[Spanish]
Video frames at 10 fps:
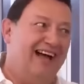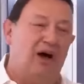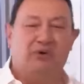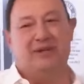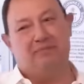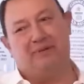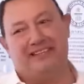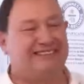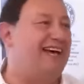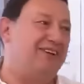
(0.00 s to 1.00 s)
a, un
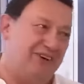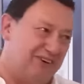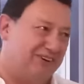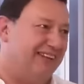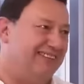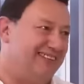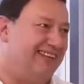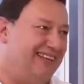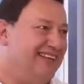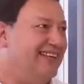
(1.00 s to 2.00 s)
empresario
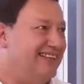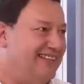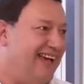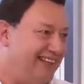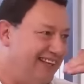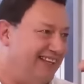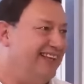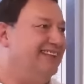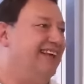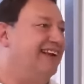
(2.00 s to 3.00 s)
este, ya de,
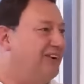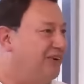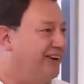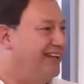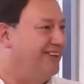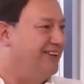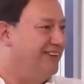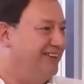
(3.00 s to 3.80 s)
de, recorrido,